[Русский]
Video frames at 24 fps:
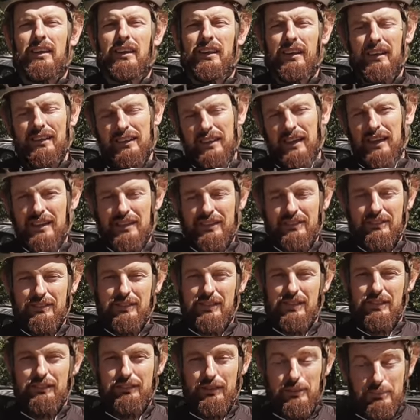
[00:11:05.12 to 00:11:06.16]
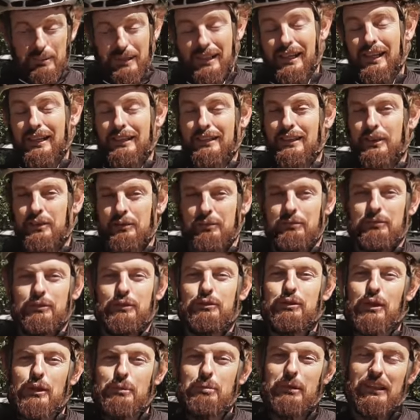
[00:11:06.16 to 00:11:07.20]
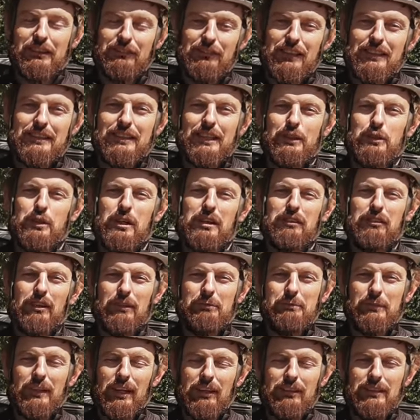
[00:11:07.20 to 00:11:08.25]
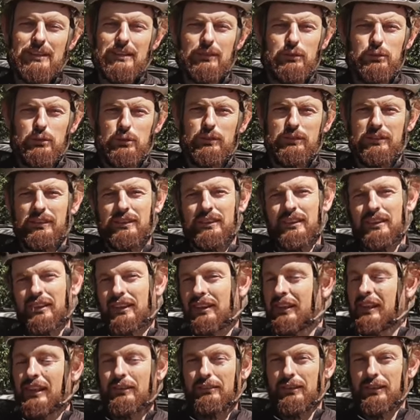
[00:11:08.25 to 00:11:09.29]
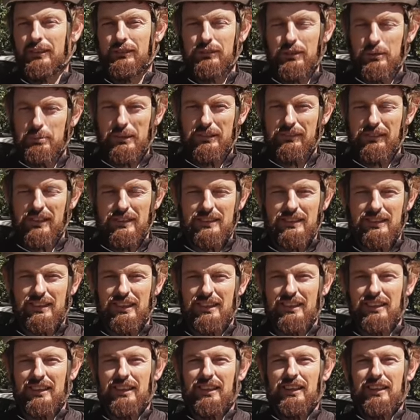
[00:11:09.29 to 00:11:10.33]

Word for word: Итак, выбираете двухподвес, который вам нравится, ой, гревел э, двухподвесный,